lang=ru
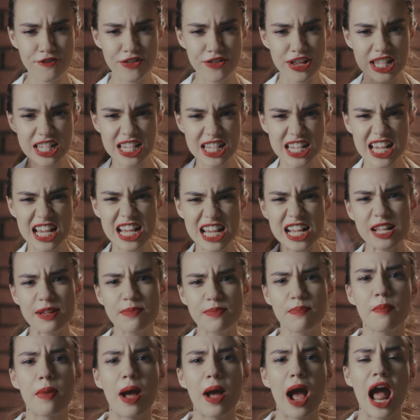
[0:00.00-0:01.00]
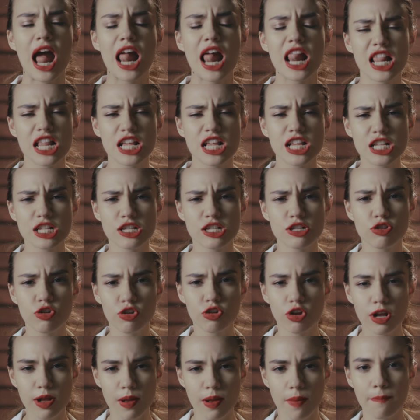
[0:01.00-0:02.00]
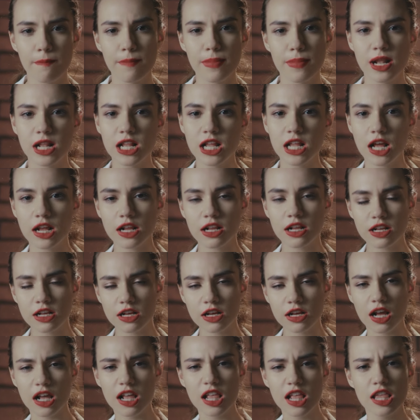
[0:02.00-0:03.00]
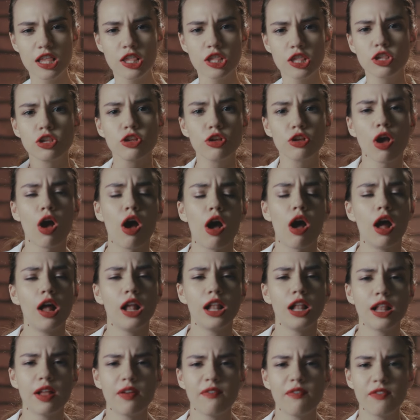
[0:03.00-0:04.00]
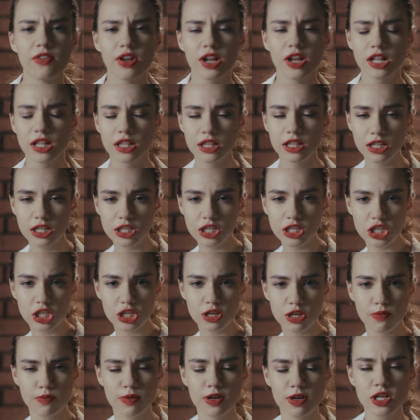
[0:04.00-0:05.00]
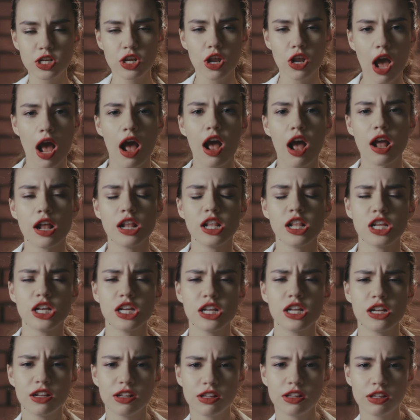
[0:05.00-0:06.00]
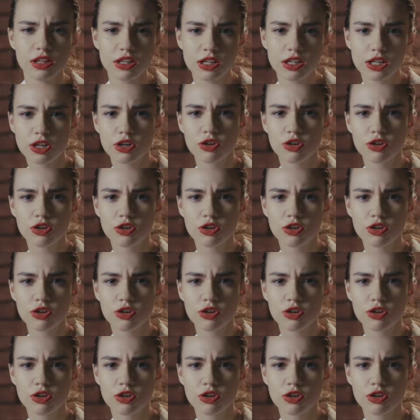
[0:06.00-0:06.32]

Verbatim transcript: Охваченная гневом и унижением, Марго дала ему пощечину, прежде чем выбежать из бара.